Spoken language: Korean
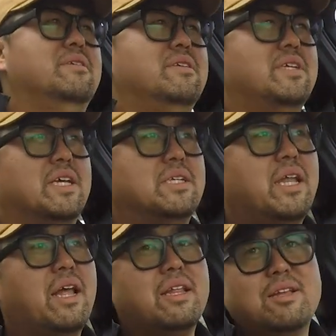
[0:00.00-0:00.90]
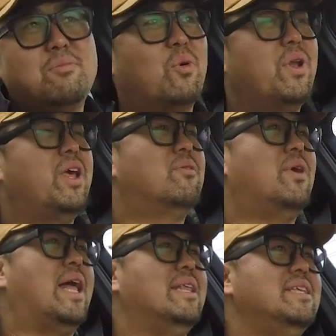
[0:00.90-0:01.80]
자, 차량들 보내고
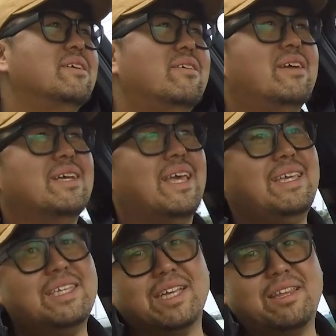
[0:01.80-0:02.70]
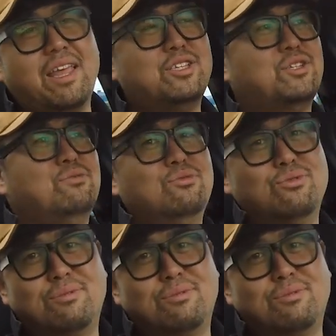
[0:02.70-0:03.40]
안전하게 이 차 테스트 후